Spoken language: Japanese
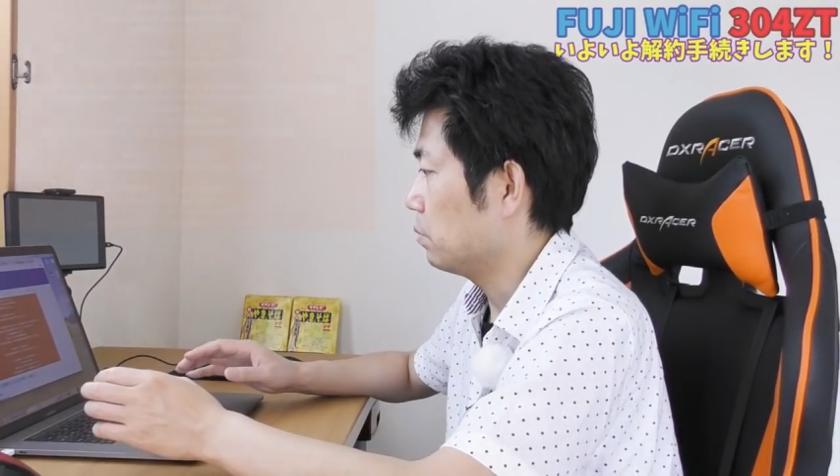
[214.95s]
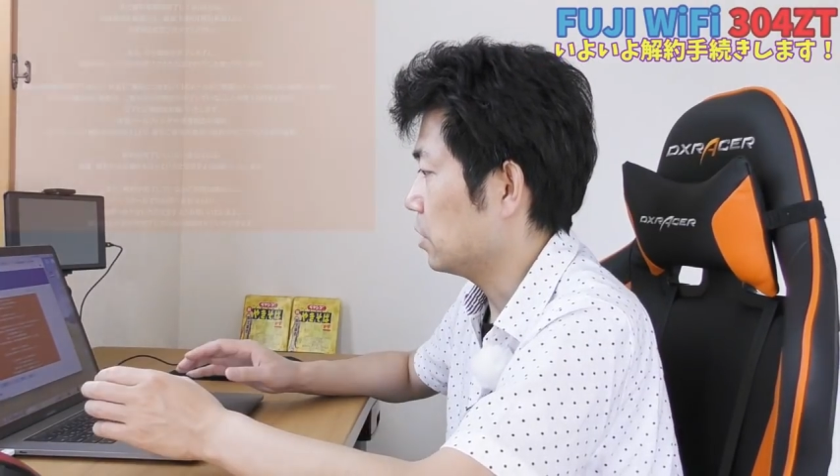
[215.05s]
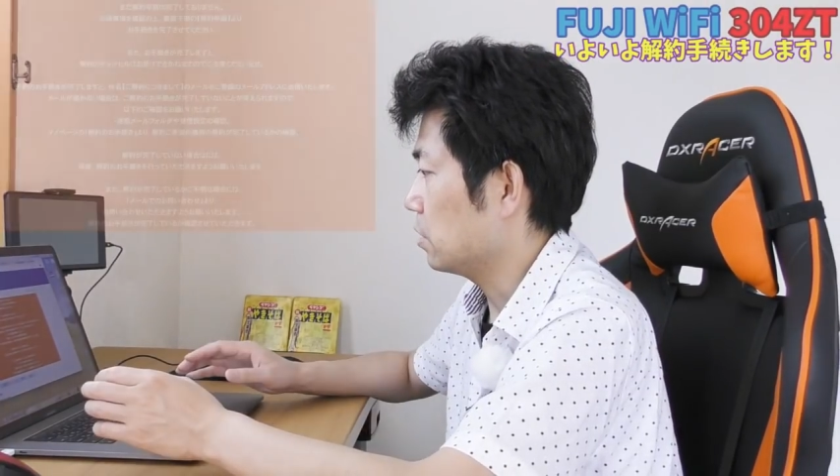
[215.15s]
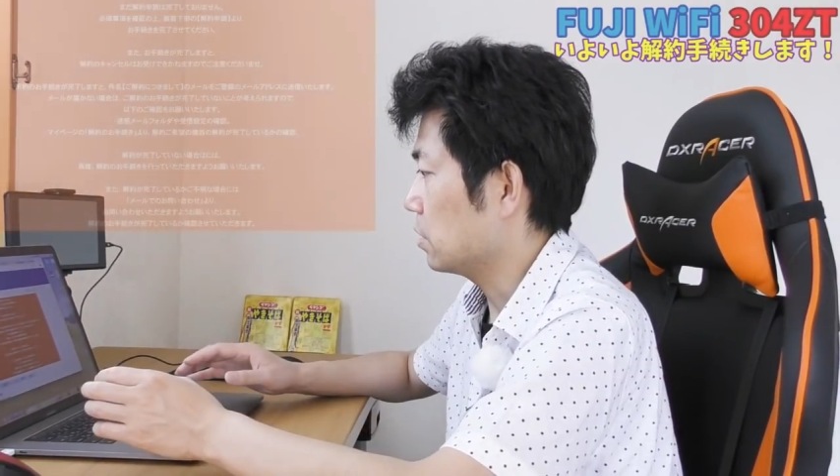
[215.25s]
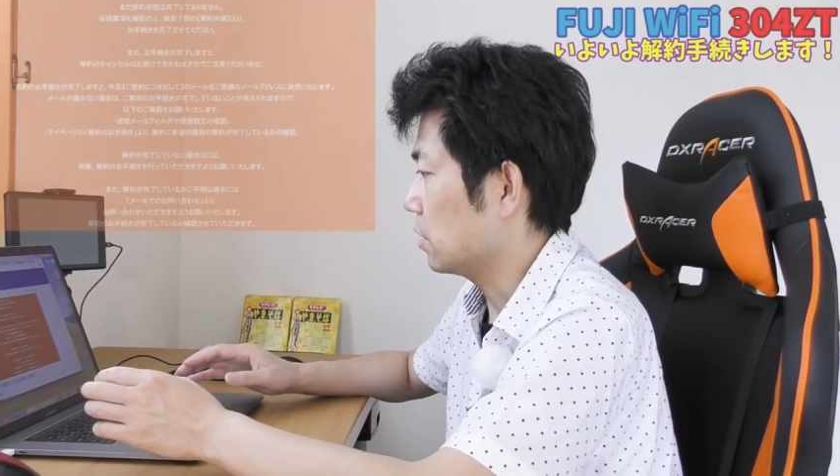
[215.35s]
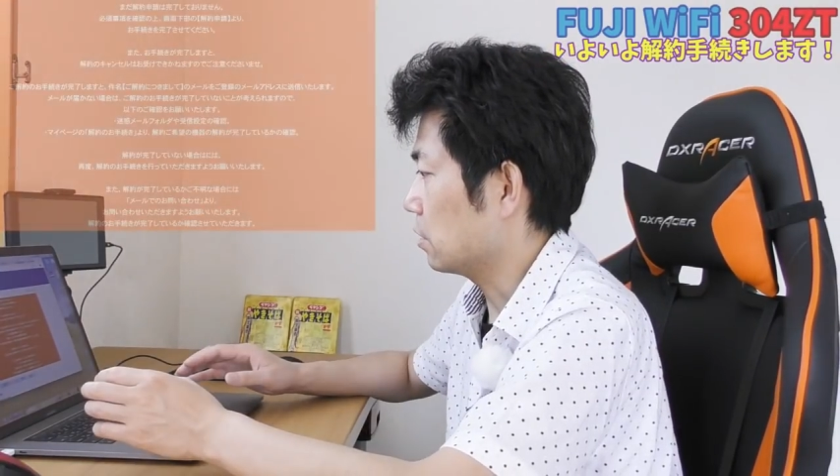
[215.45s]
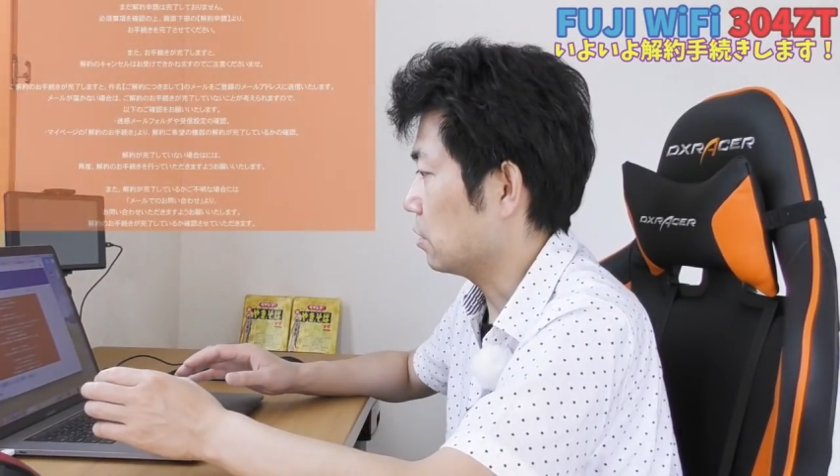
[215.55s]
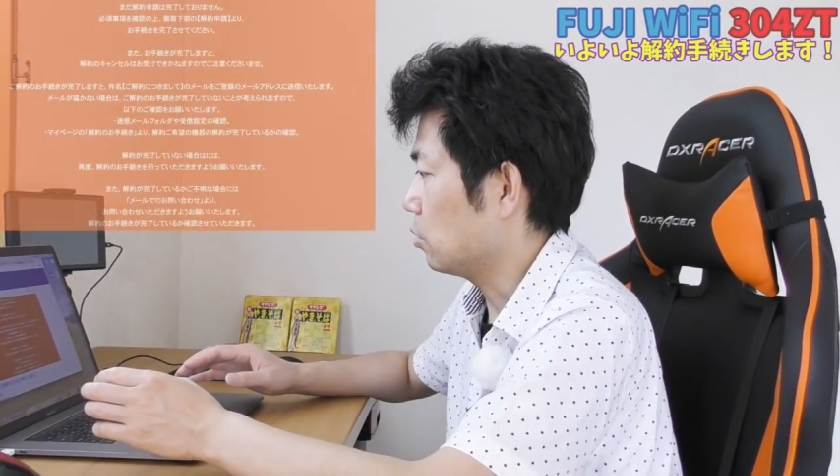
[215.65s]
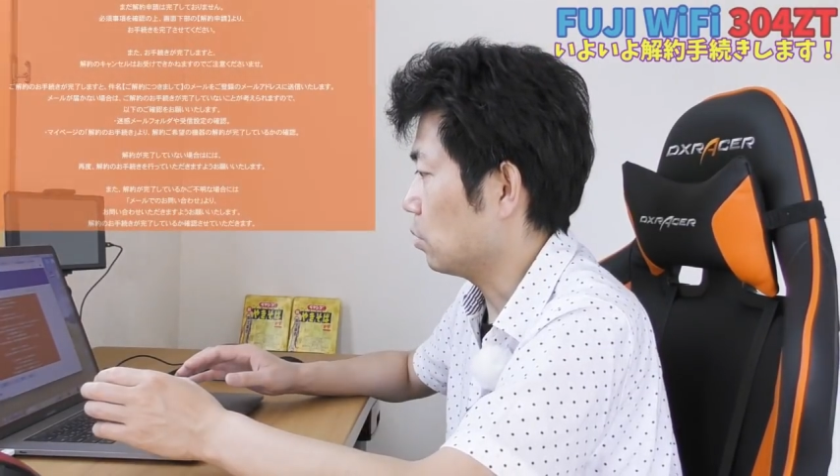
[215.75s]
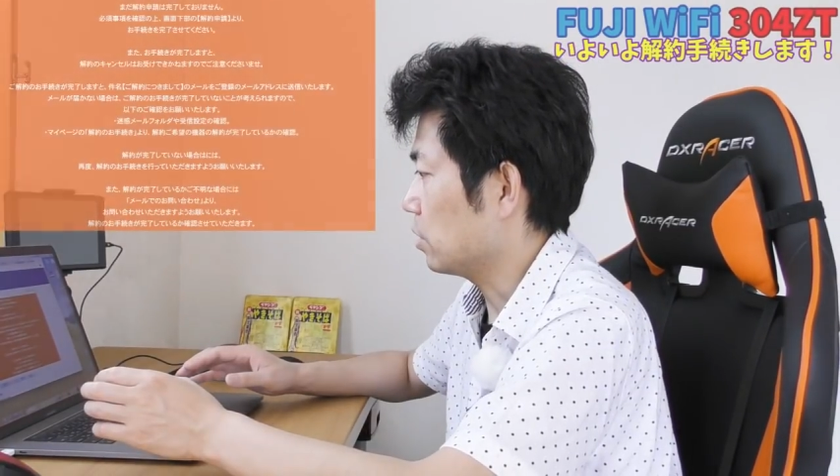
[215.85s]
メッセージが
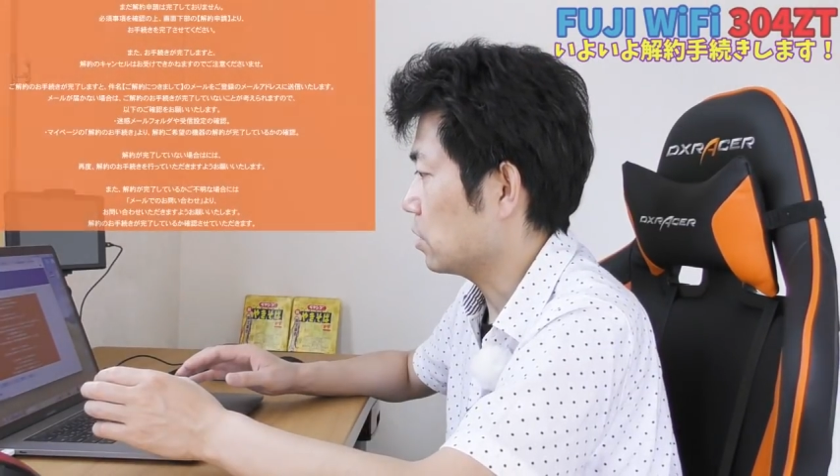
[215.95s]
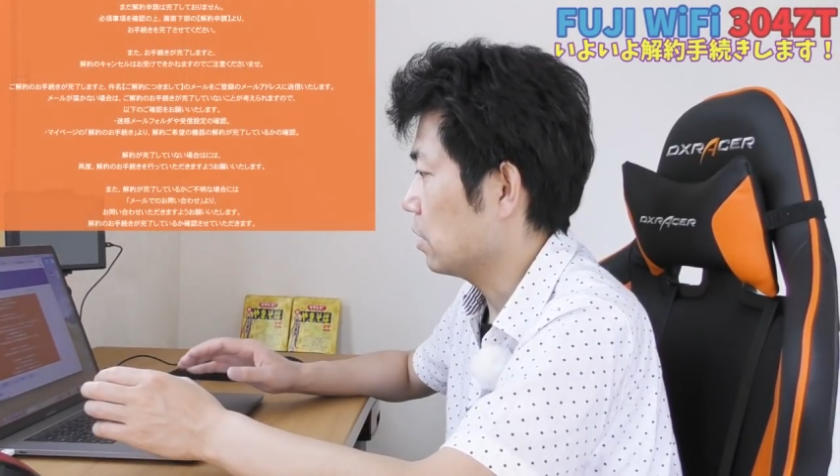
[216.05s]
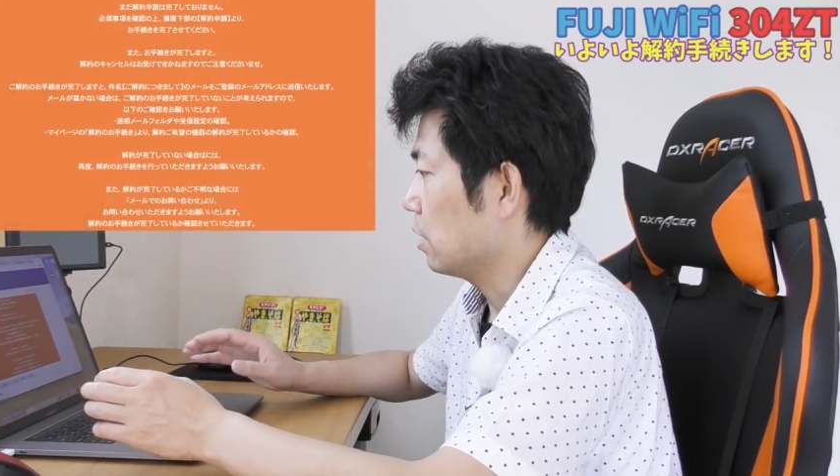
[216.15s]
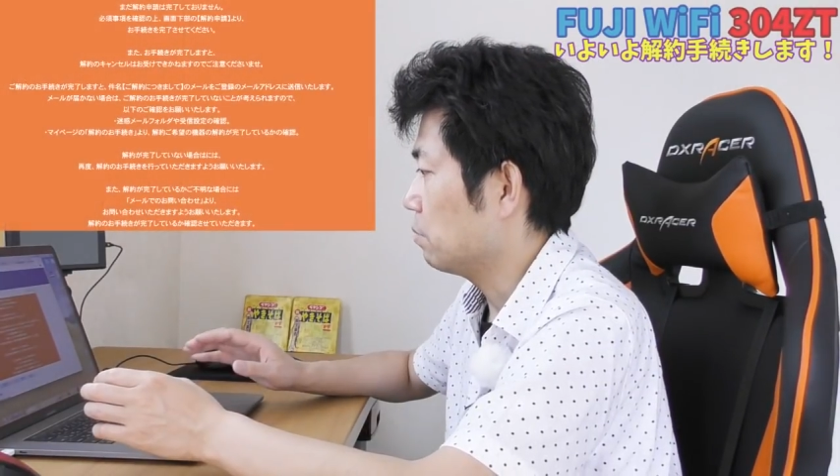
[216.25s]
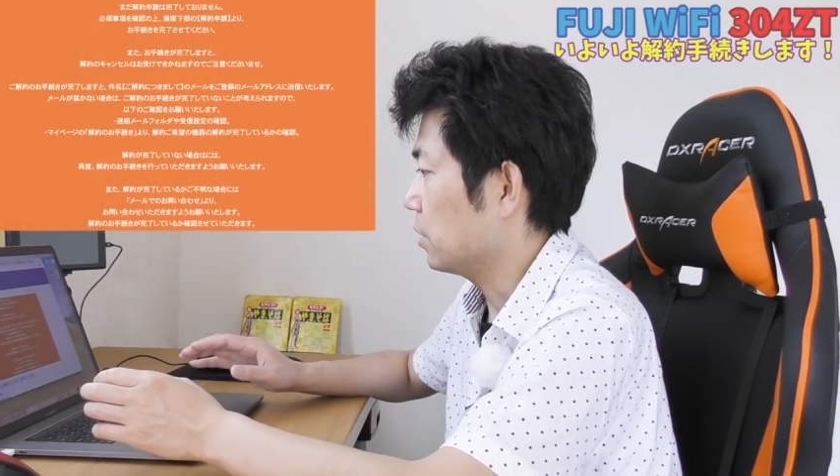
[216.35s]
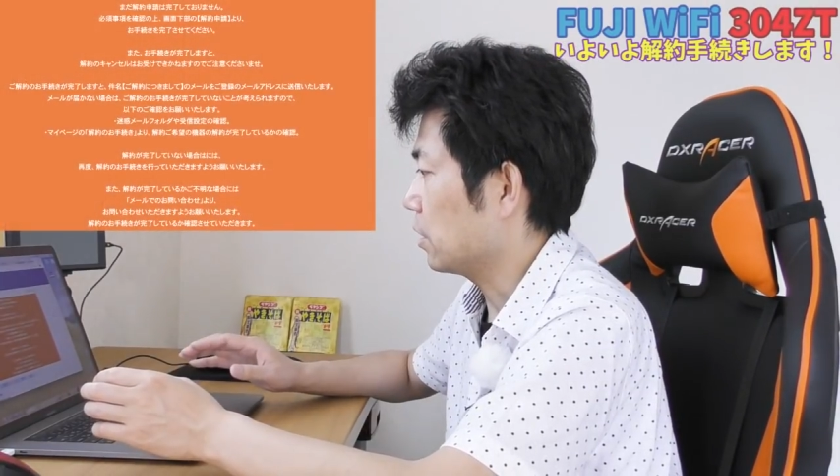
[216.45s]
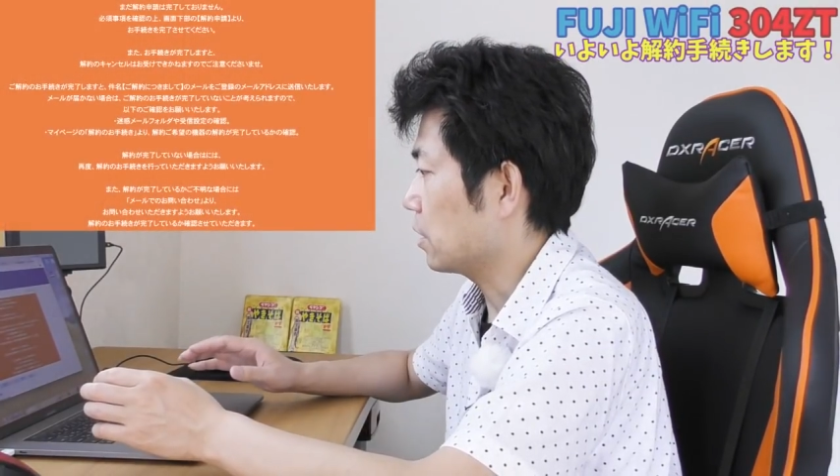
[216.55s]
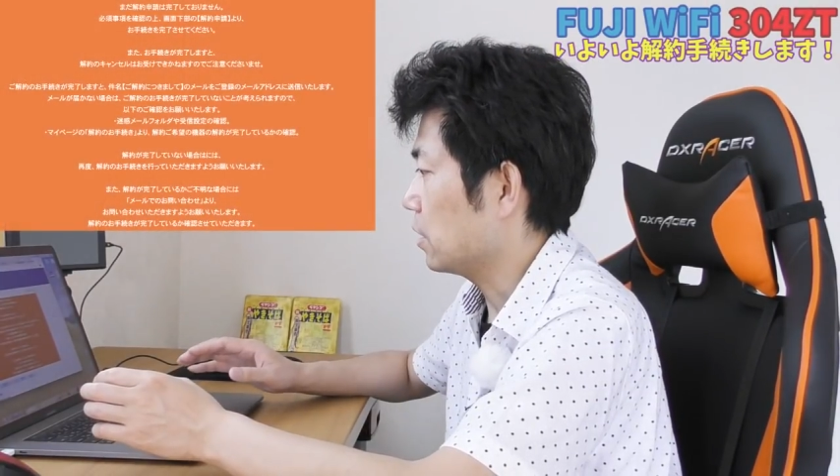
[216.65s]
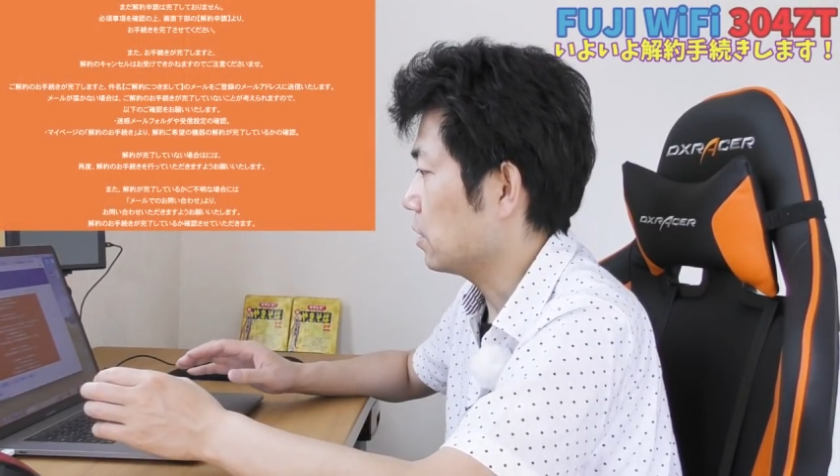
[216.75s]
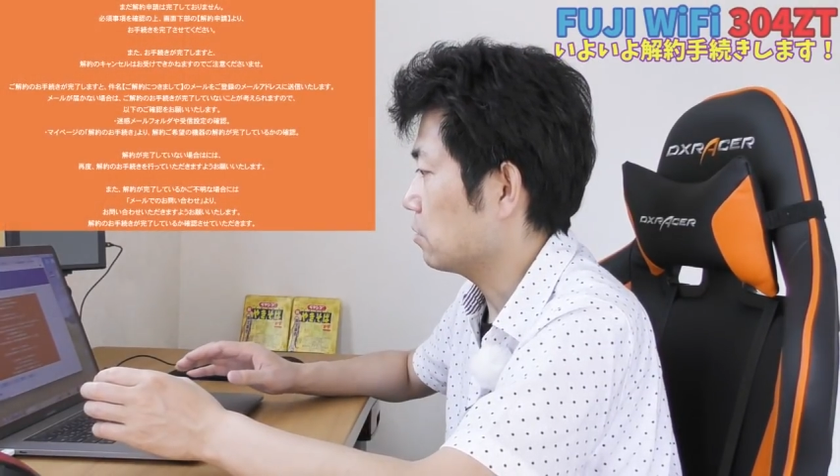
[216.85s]
出ております。まだ
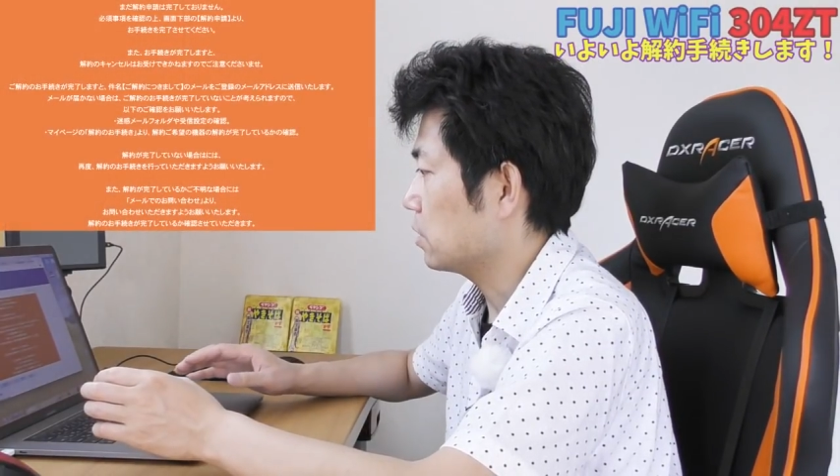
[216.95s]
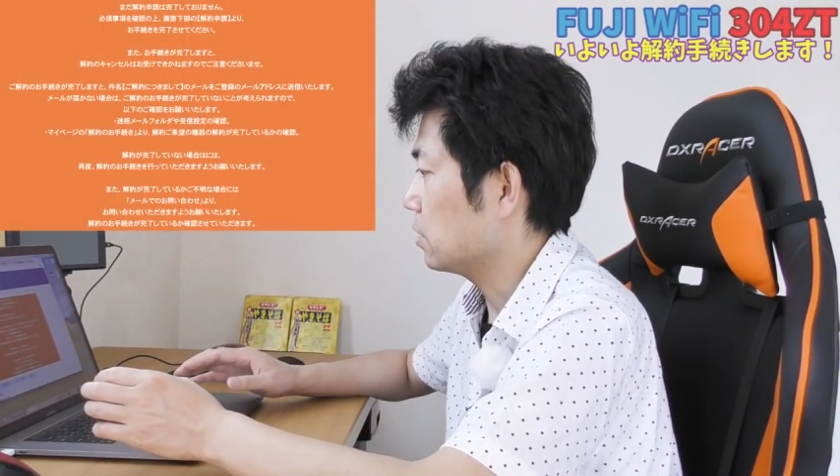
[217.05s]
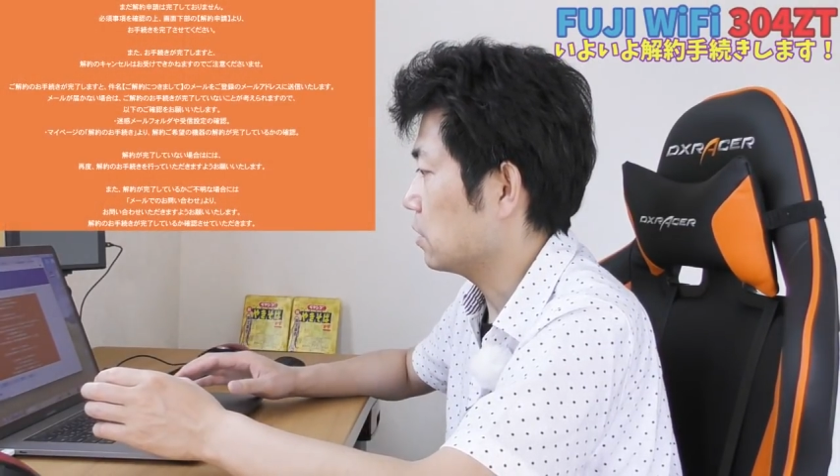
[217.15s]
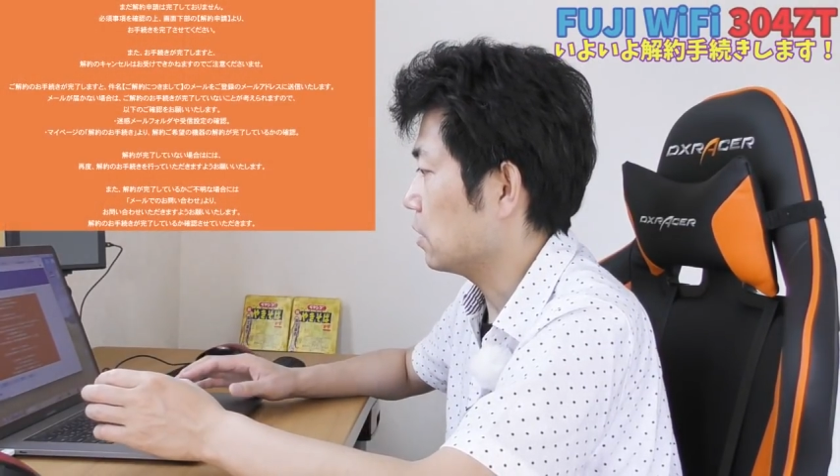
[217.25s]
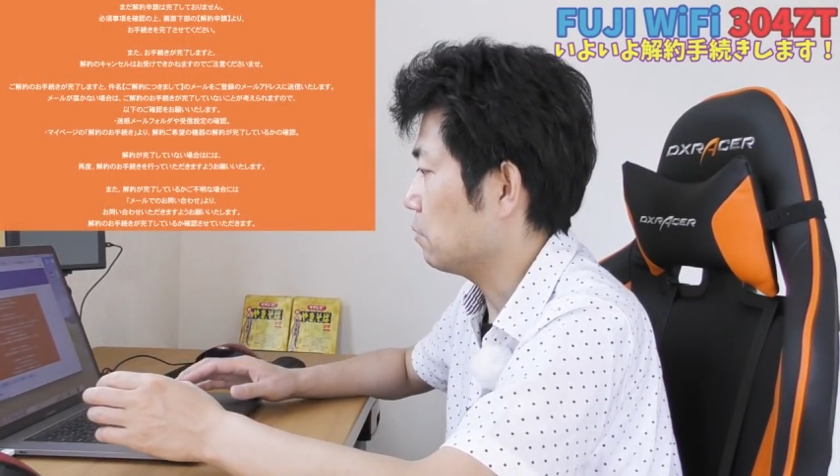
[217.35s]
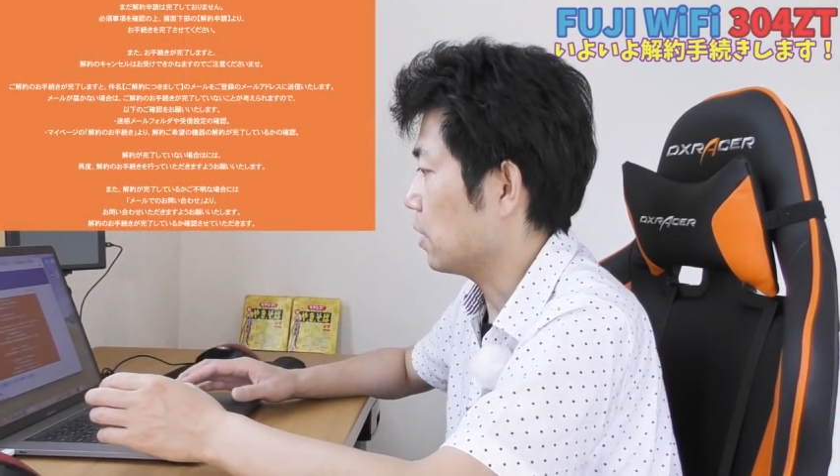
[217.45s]
解約申請